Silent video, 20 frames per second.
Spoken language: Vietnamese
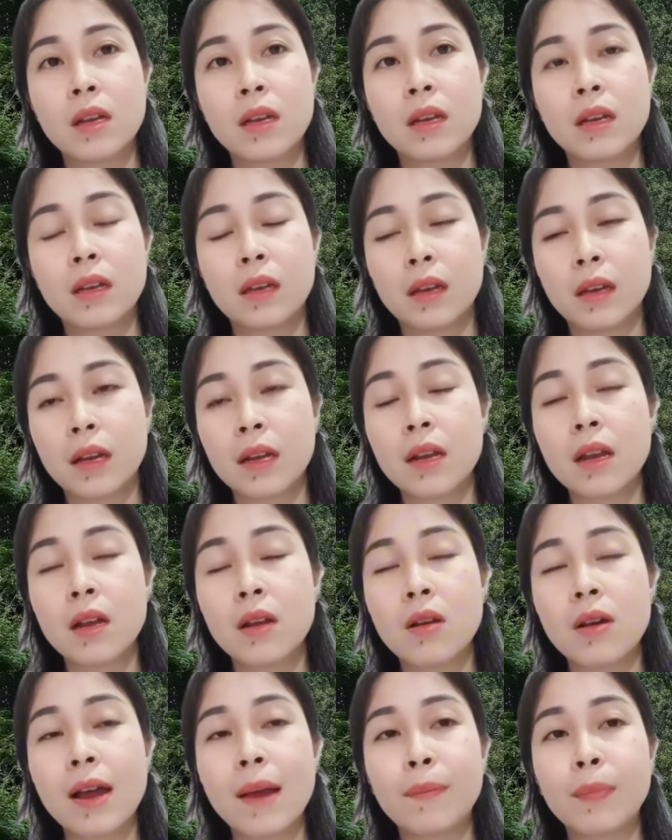thì cái
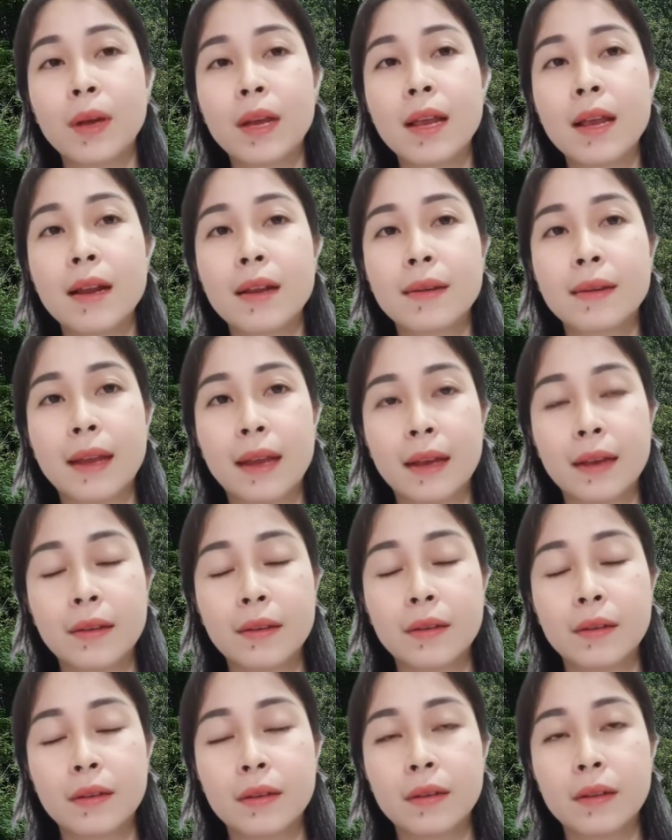nơi đó âm khí rất là nặng
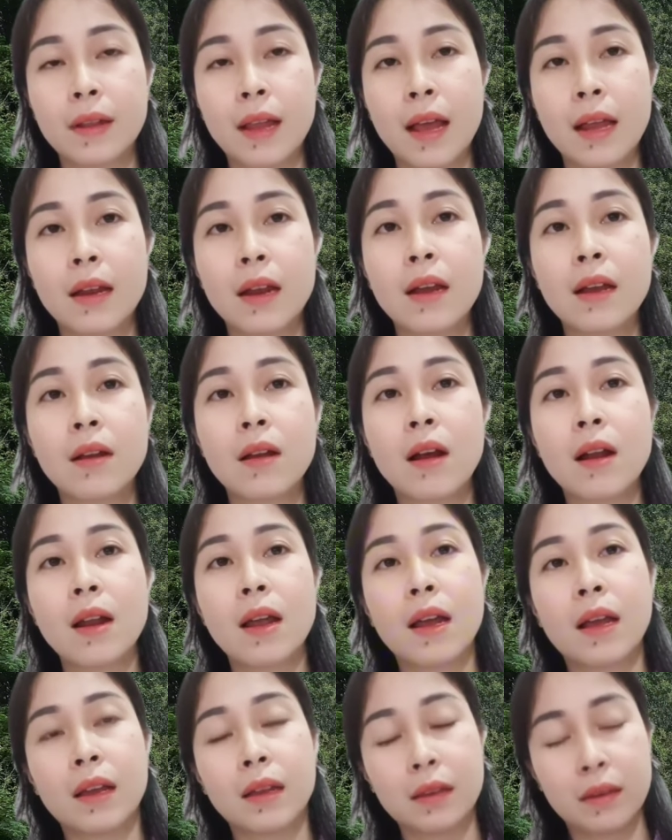là nơi đó
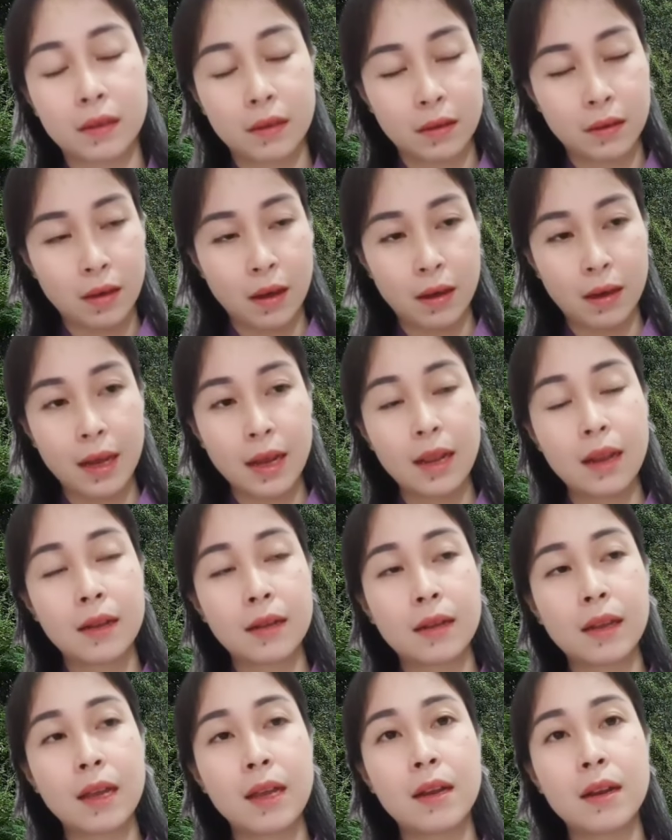là những cái
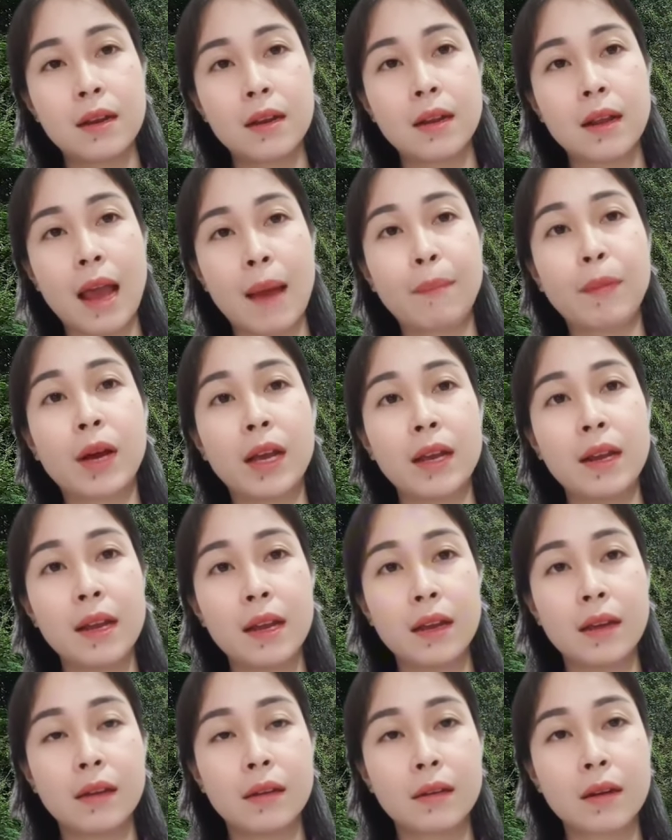linh khí âm khí đó
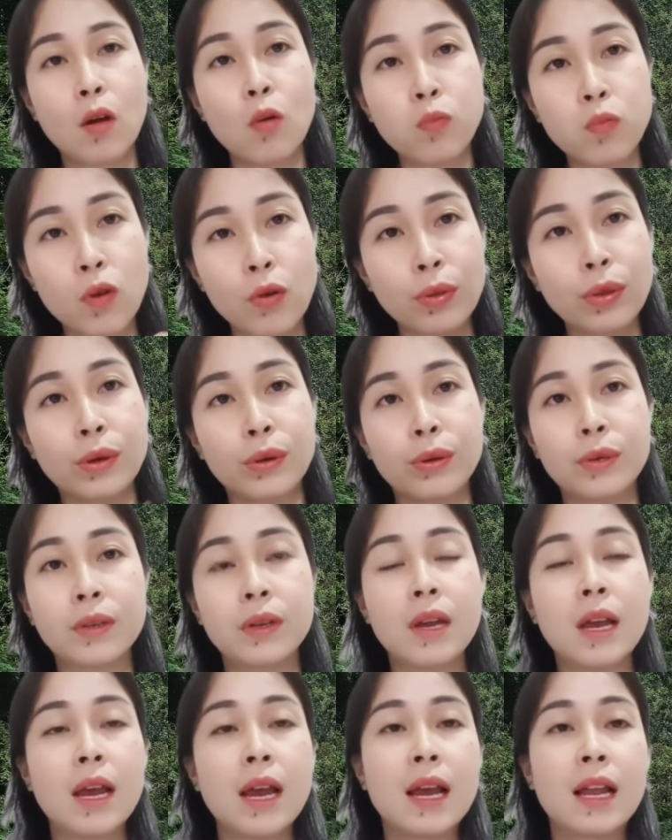hút vô tượng
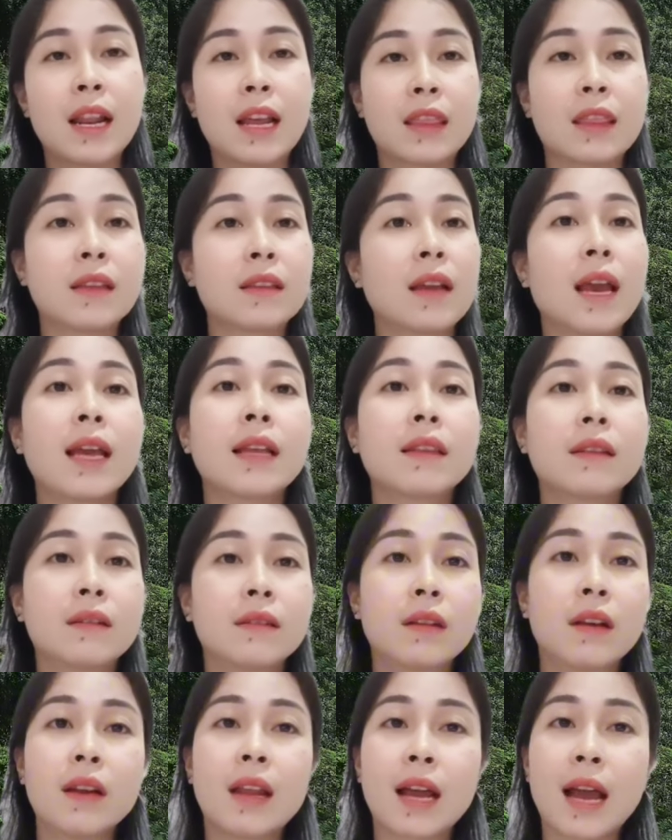là các
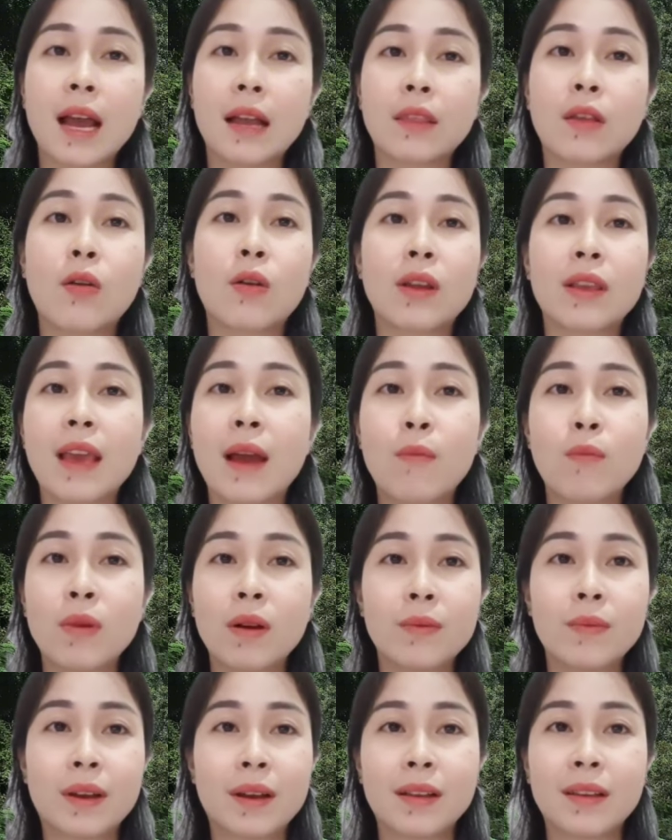tượng đó là toàn là dông
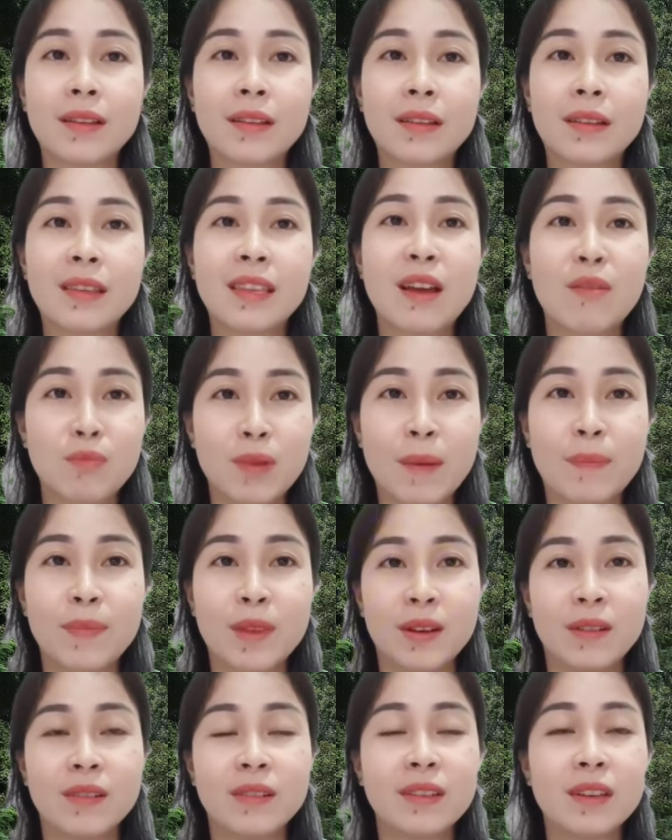không à dông nhập
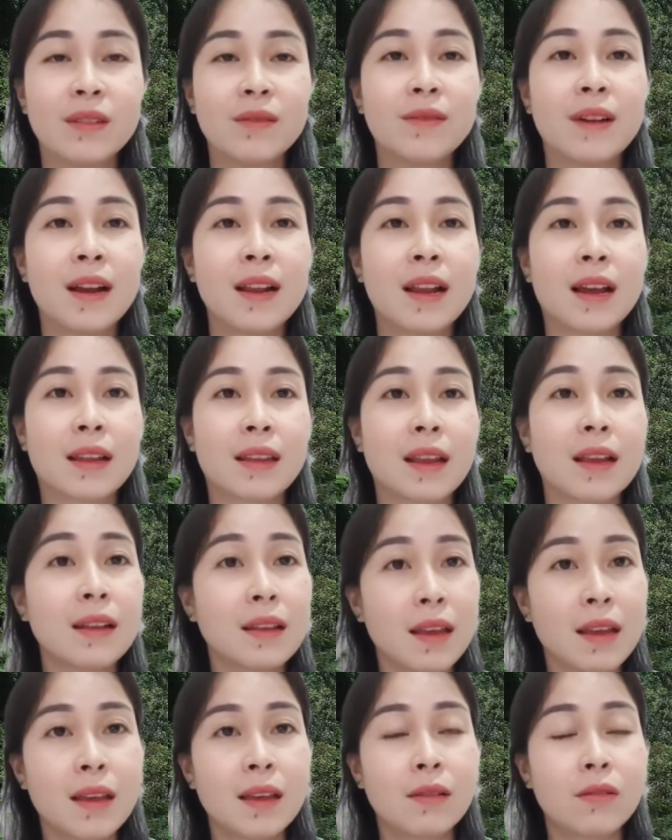tượng chứ không phải là điển
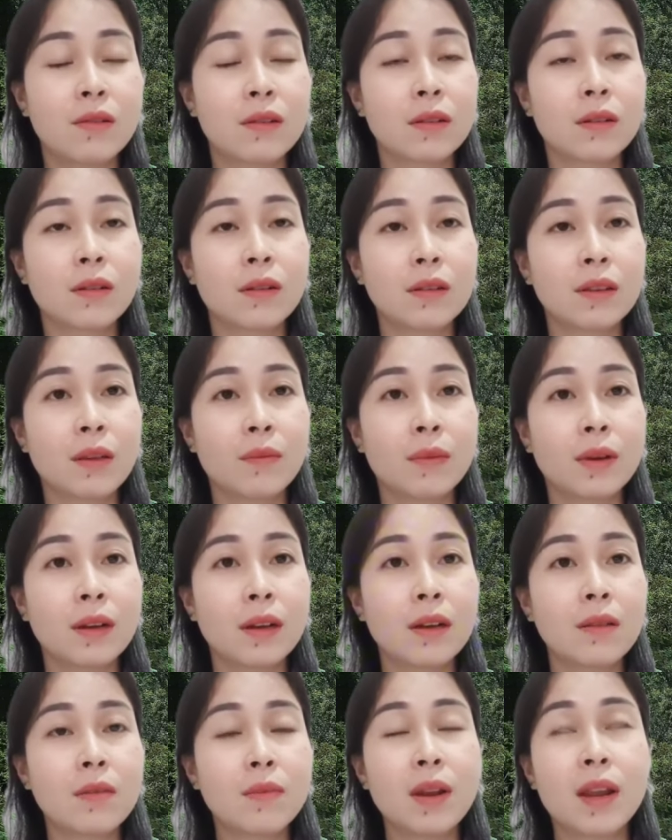thiên có có trong cái
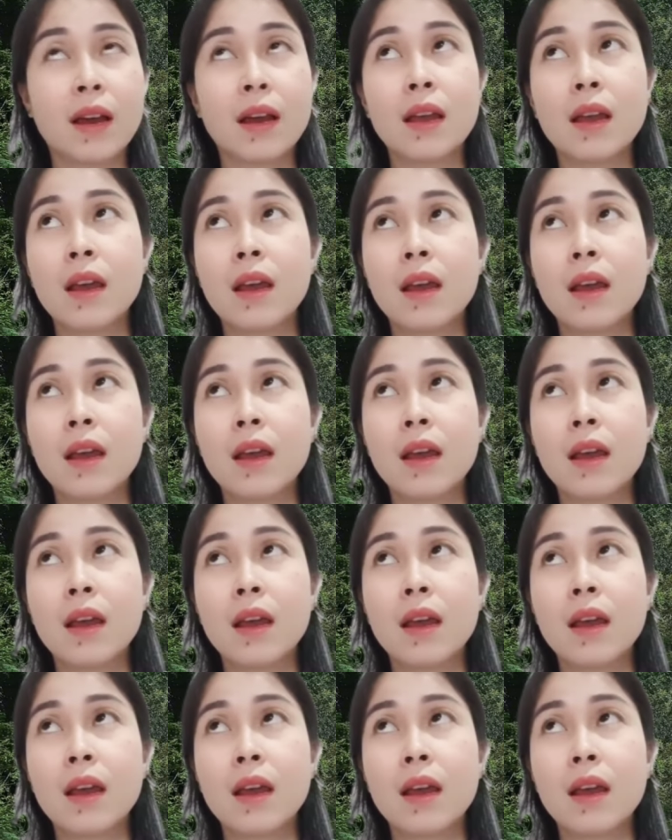cái như là